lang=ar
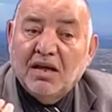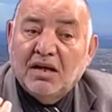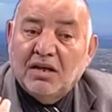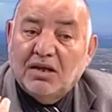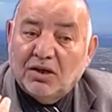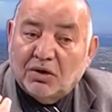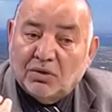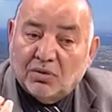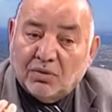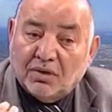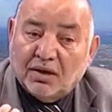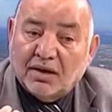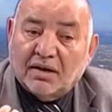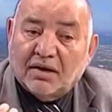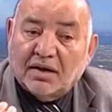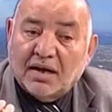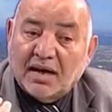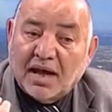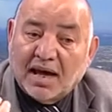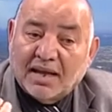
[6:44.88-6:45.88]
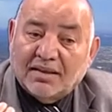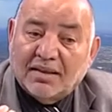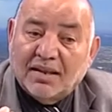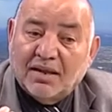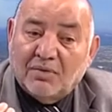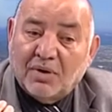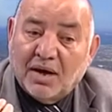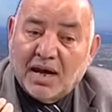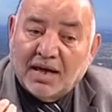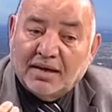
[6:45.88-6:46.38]
لتقر العدل
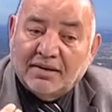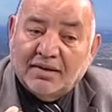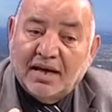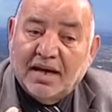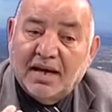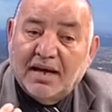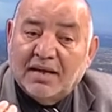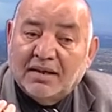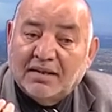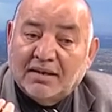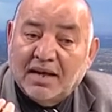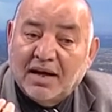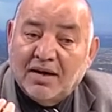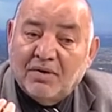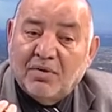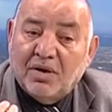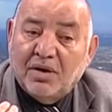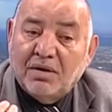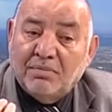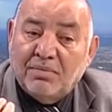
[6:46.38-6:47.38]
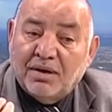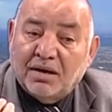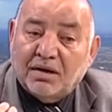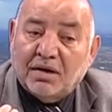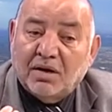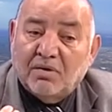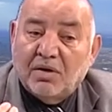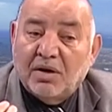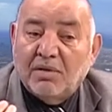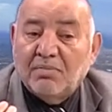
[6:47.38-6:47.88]
والعدالة والبر
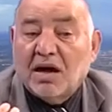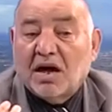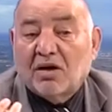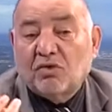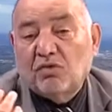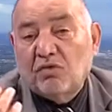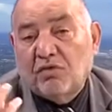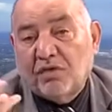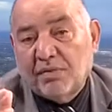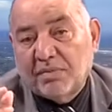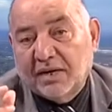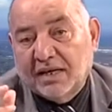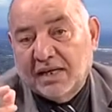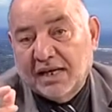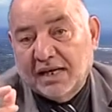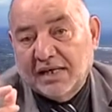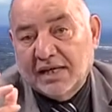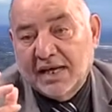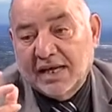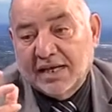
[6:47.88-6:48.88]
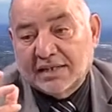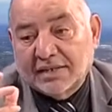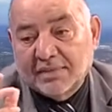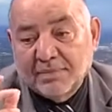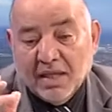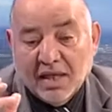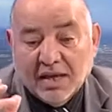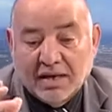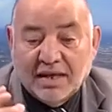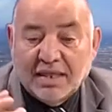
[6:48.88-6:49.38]
والمعروف بين الناس
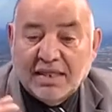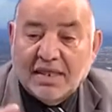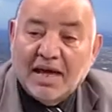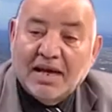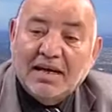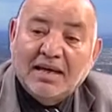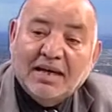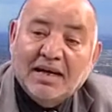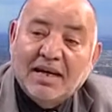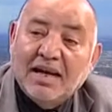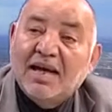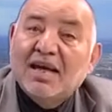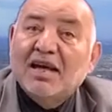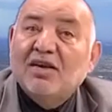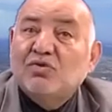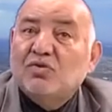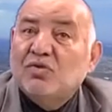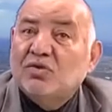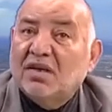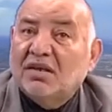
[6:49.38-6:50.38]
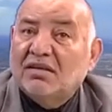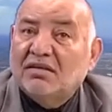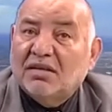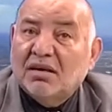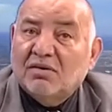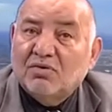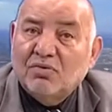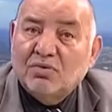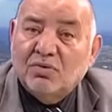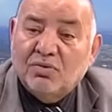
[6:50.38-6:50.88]
لذلك لا يجوز أن
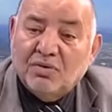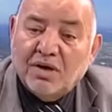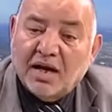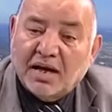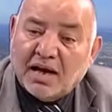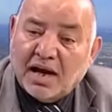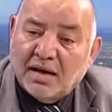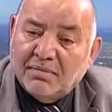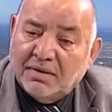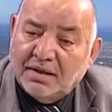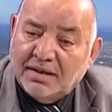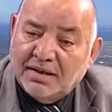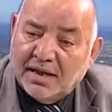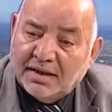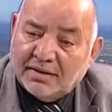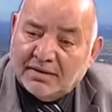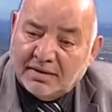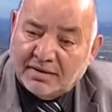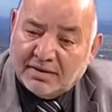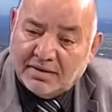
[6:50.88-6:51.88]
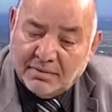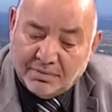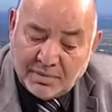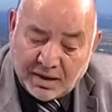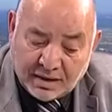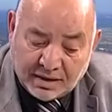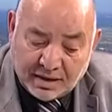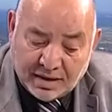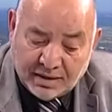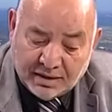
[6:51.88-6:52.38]
تكون هناك عمليات
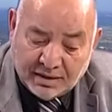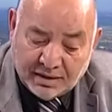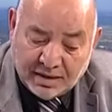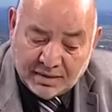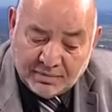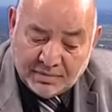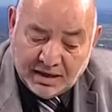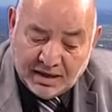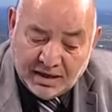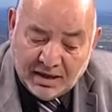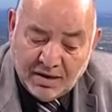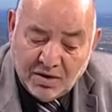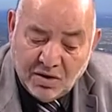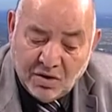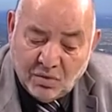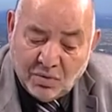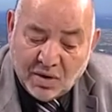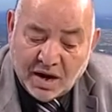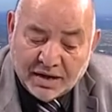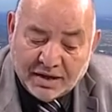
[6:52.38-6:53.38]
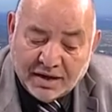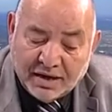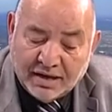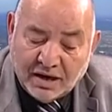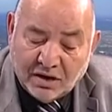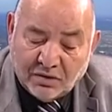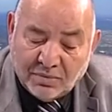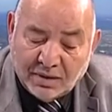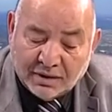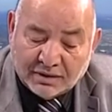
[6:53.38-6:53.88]
استباق أخي نبيل وأنا
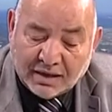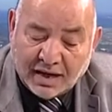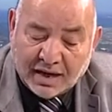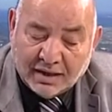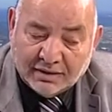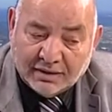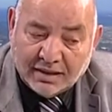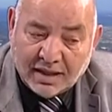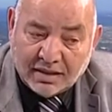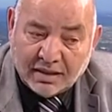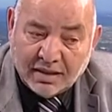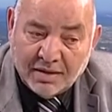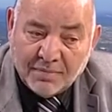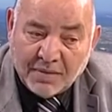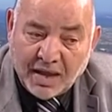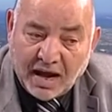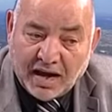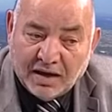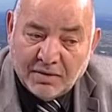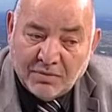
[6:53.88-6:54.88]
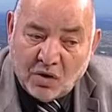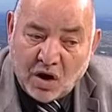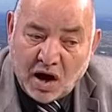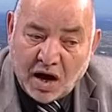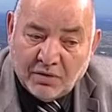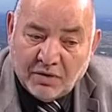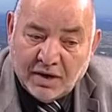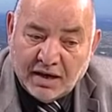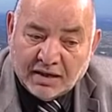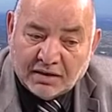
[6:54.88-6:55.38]
اليوم أتحدث عن
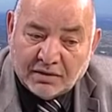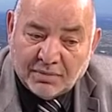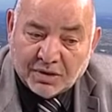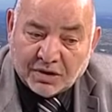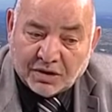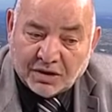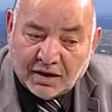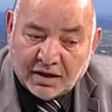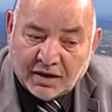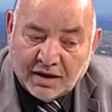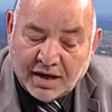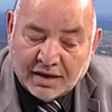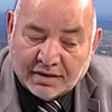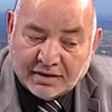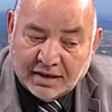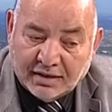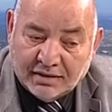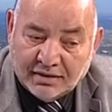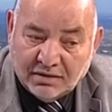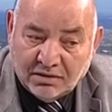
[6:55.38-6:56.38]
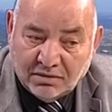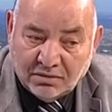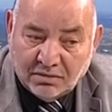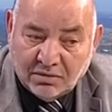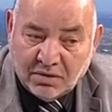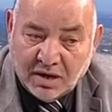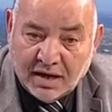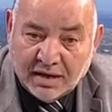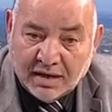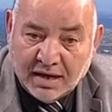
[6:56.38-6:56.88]
محاولات بشار الأسد
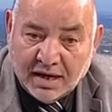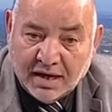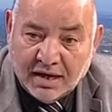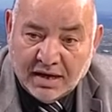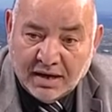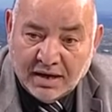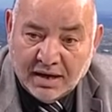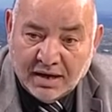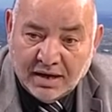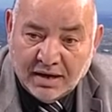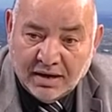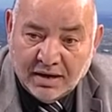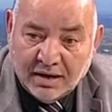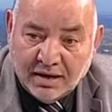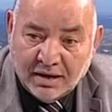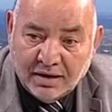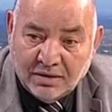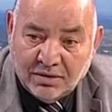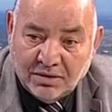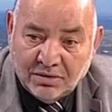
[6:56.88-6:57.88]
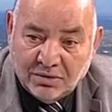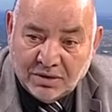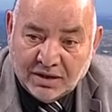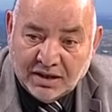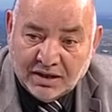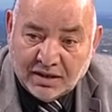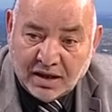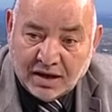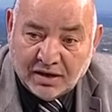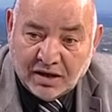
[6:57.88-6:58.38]
وأنا آه، آه،
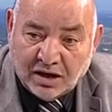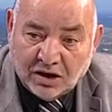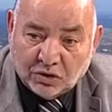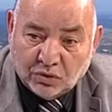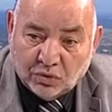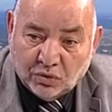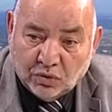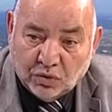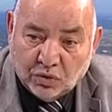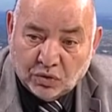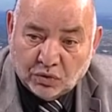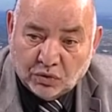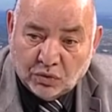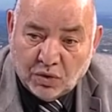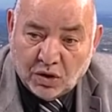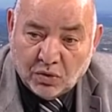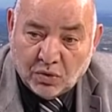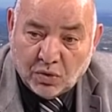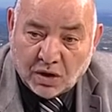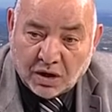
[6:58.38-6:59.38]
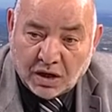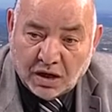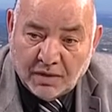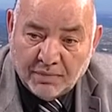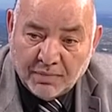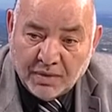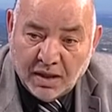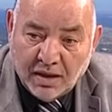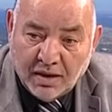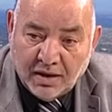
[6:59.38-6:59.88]
أريد أن أخطو خطوة أخرى
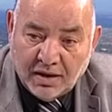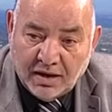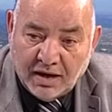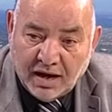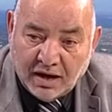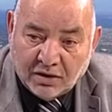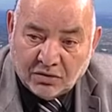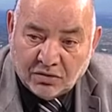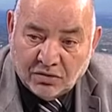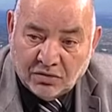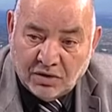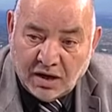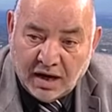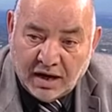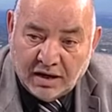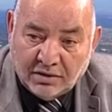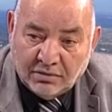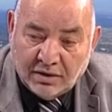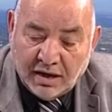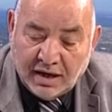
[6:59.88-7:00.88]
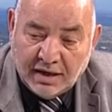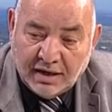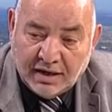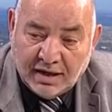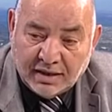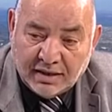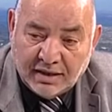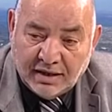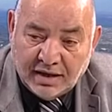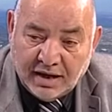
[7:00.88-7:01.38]
لأقول هؤلاء
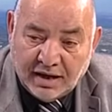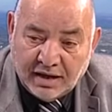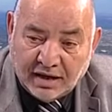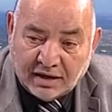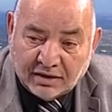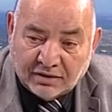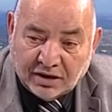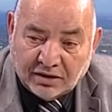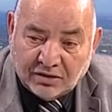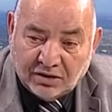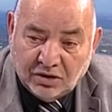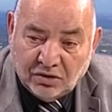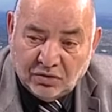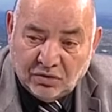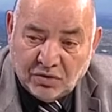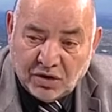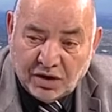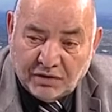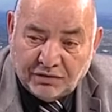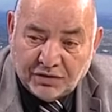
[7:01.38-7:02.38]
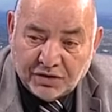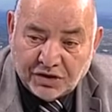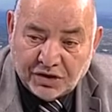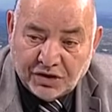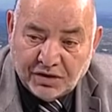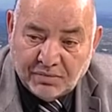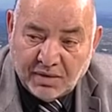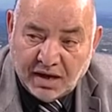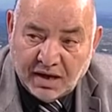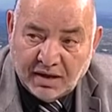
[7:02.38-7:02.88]
الذين يقتتلون في
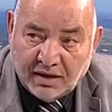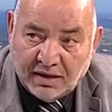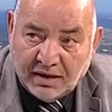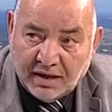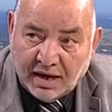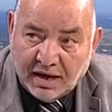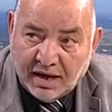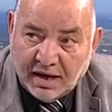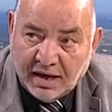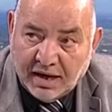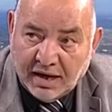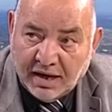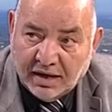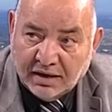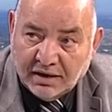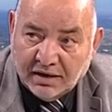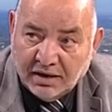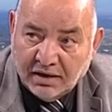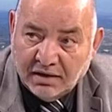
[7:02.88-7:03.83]
الشمال الآن